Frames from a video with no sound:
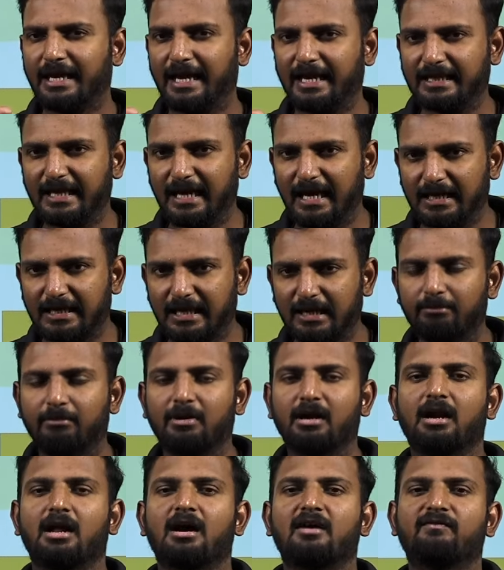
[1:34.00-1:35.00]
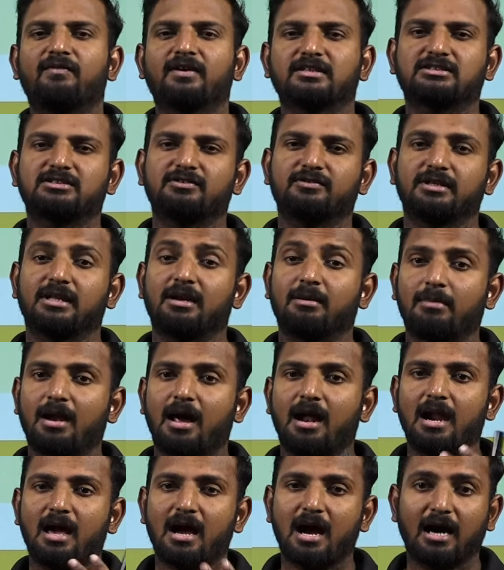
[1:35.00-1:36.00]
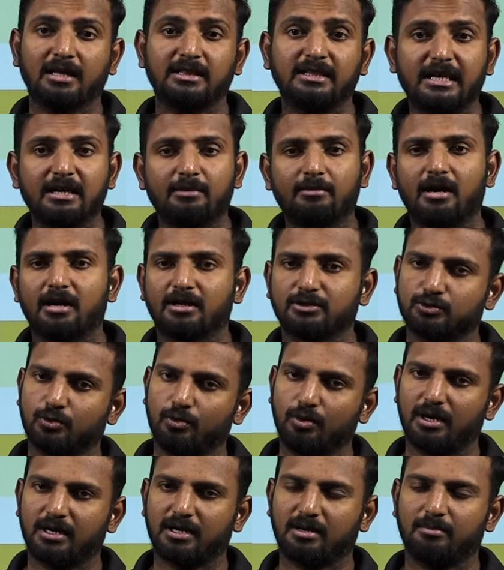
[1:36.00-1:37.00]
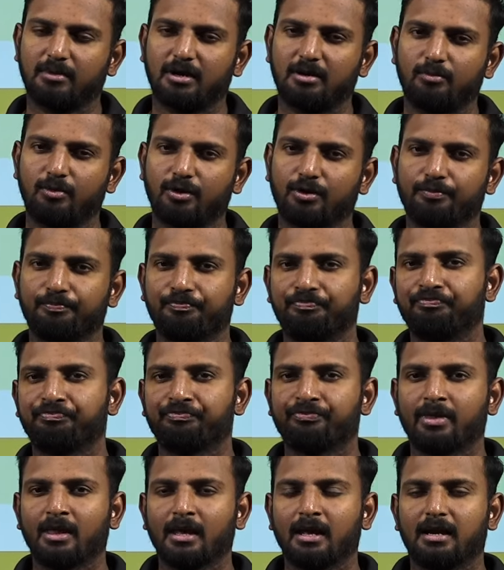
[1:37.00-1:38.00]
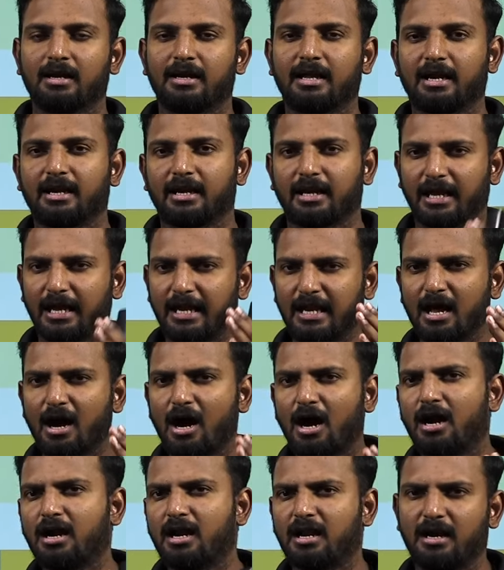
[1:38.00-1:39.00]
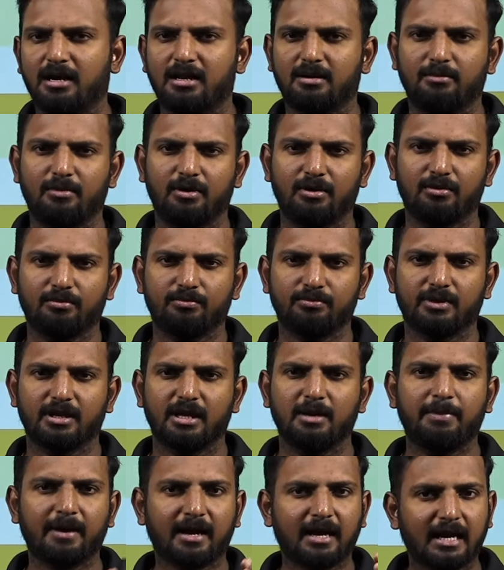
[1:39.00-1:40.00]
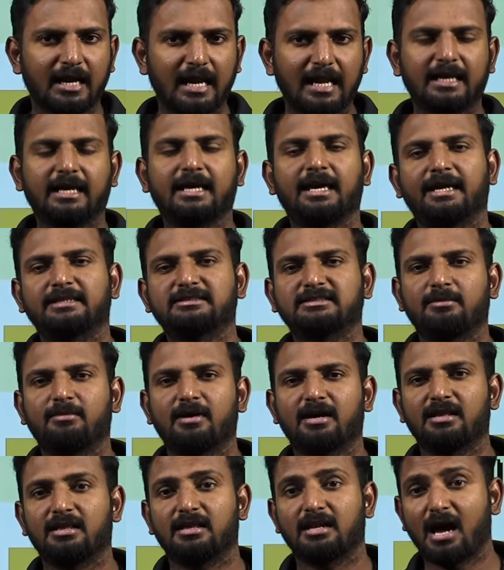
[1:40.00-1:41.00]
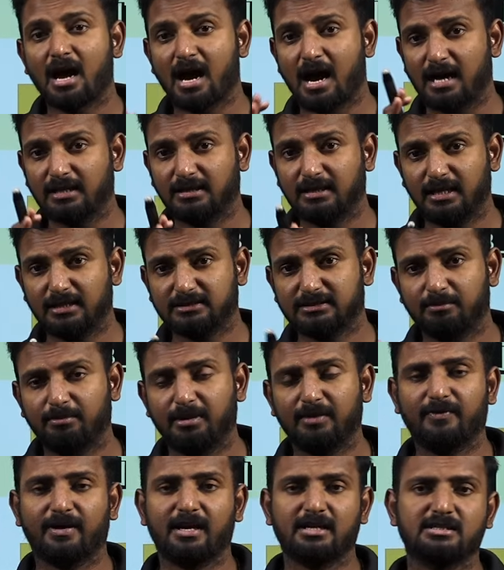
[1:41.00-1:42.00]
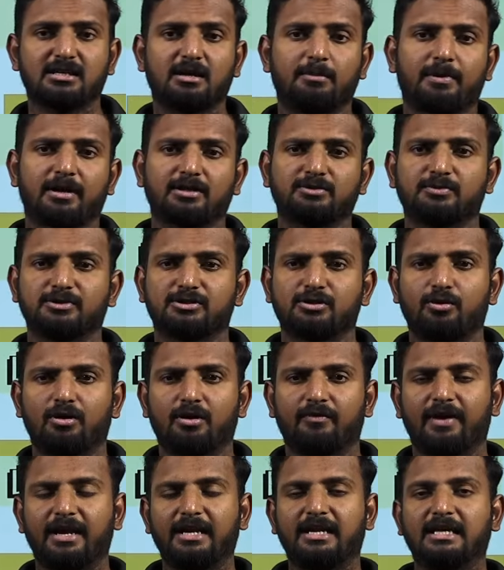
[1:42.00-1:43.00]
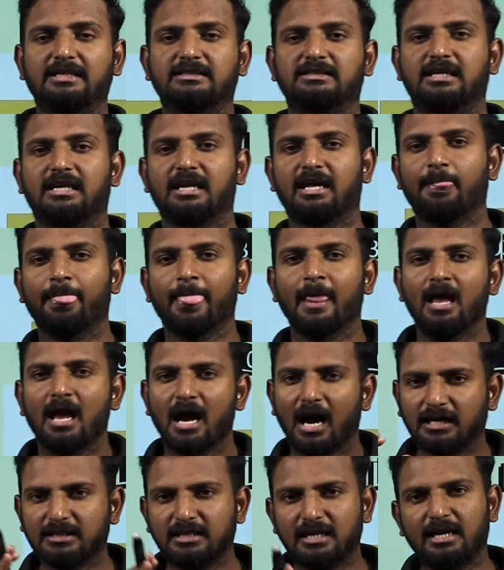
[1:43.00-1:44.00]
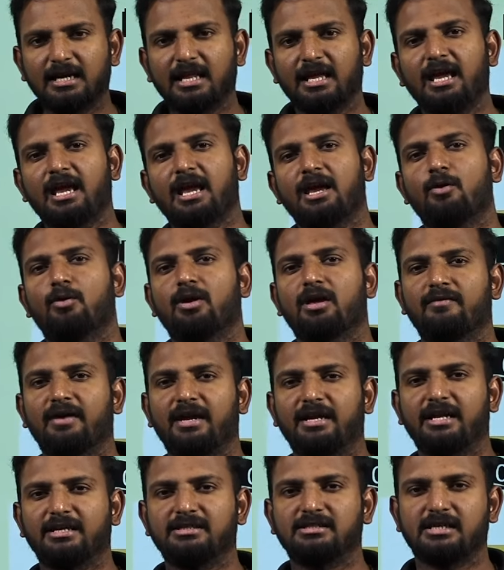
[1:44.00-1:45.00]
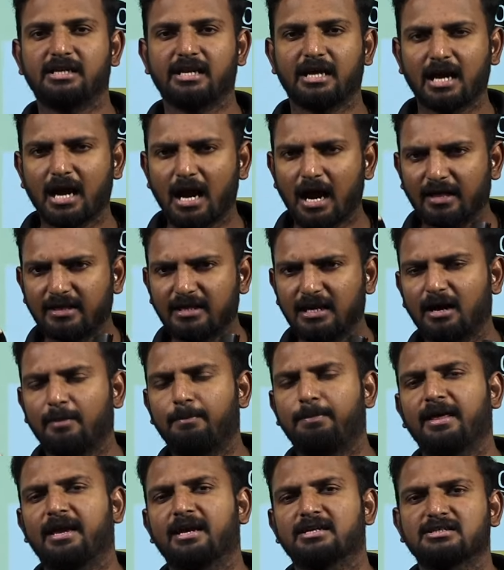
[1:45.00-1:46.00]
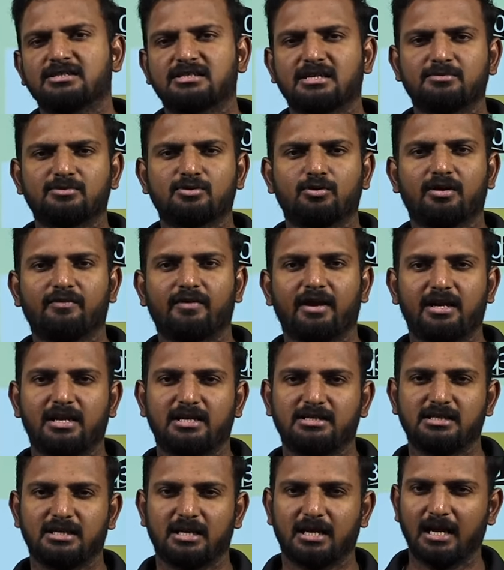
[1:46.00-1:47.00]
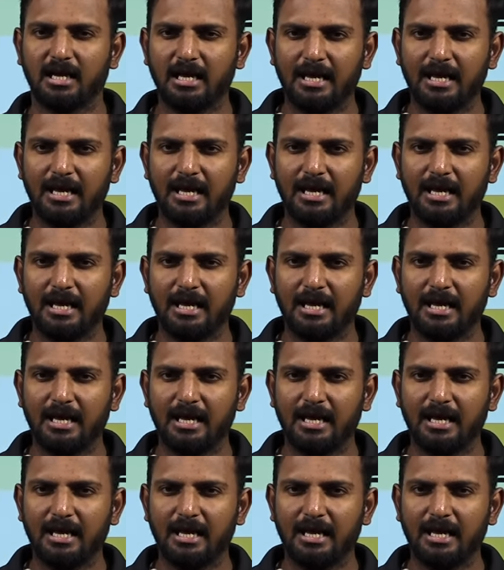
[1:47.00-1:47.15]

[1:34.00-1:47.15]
எதை அட்டன் பண்ணால் ஃபஸ்ட்டு வந்து நம்மளால் அதிகமான ஸ்கோர் அட்டன் பண்ண முடியும் தென் என்ன ஆர்டரில் அட்டன் பண்ணும் இப்போ கிளர்க் எக்ஸாமாக இருந்ததுன்னா அதில் சிம்பிளிஃபிகேஷன் அப்ராக்சிமேஷனுடைய வெயிட்டேஜ் என்ன அதில் டிஏயோடைய வெயிட்டேஜ் என்ன அதில் அப்ளிகேஷன் சம்ஸோடைய வெயிட்டேஜ் என்ன